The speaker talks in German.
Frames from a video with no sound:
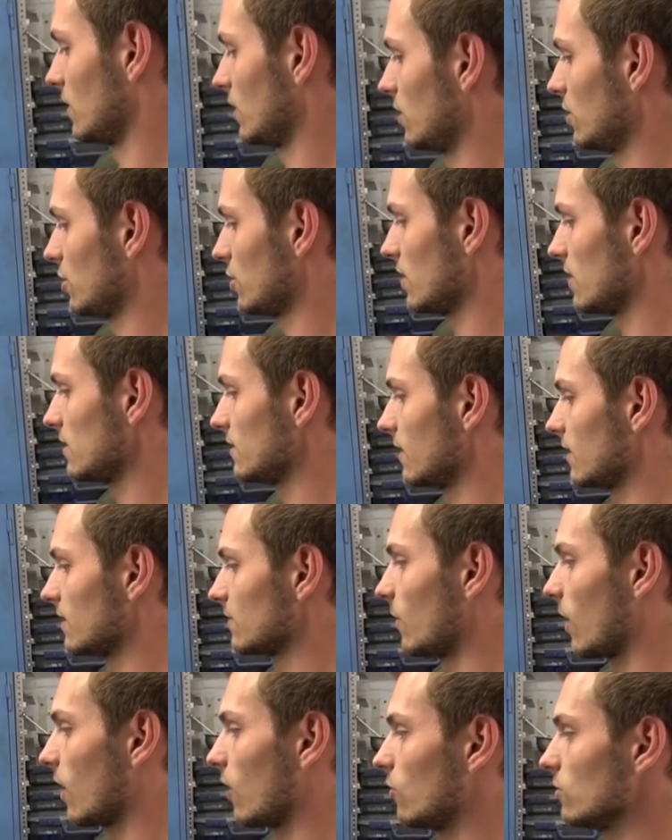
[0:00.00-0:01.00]
Ich stelle es
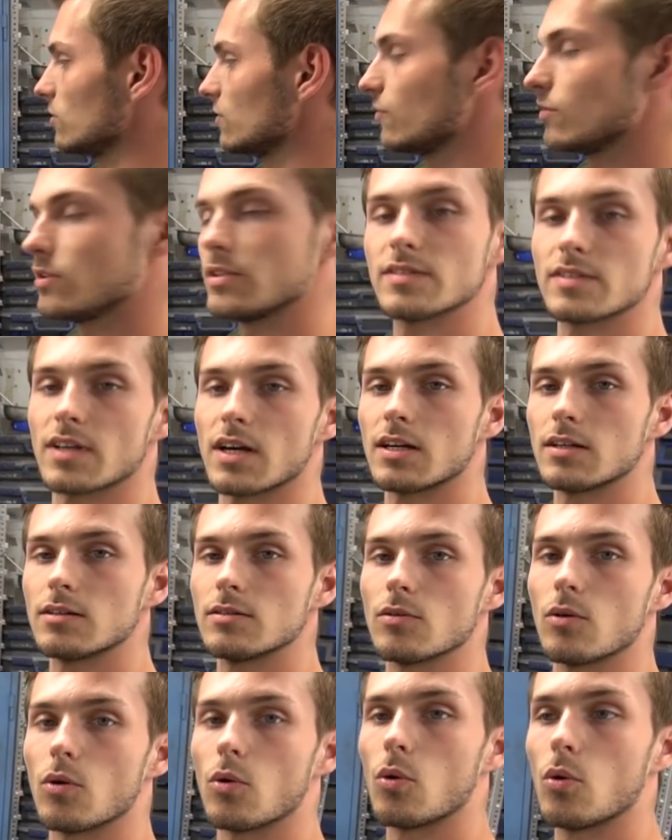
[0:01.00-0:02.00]
erstmal raus, würde ich sagen,
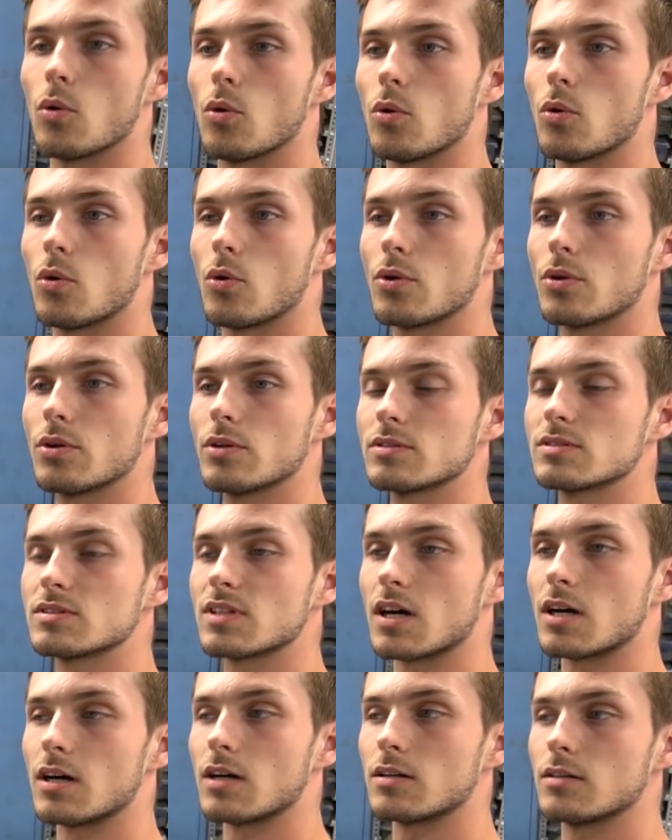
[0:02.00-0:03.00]
und
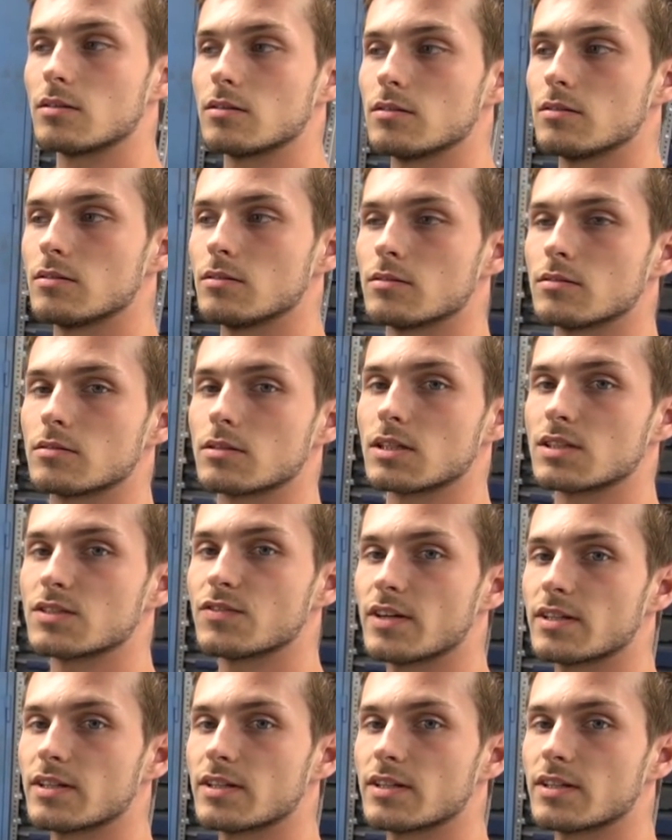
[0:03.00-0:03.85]
dann geht's